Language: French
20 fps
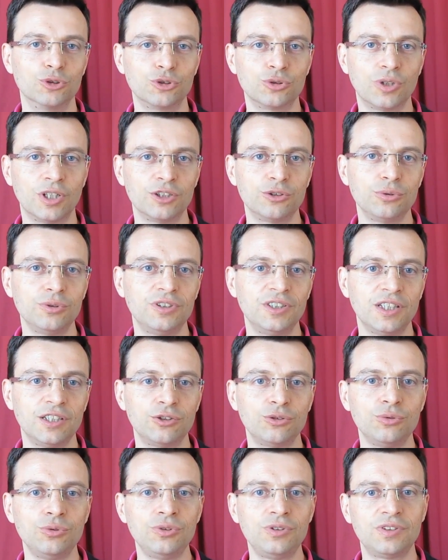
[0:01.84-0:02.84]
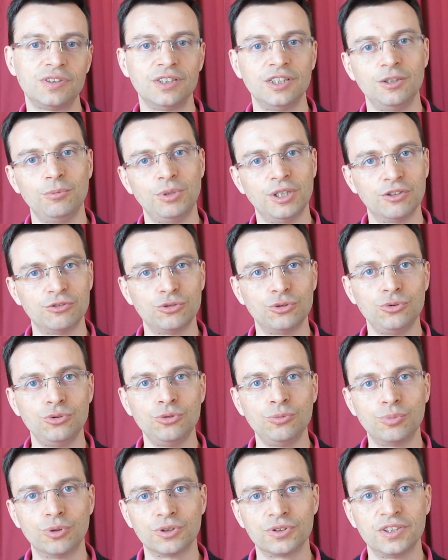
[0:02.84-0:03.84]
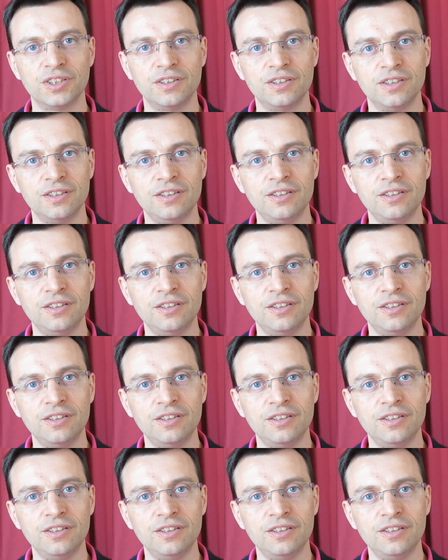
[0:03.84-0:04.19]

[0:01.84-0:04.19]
Bonjour à toutes et à tous et bienvenue pour cet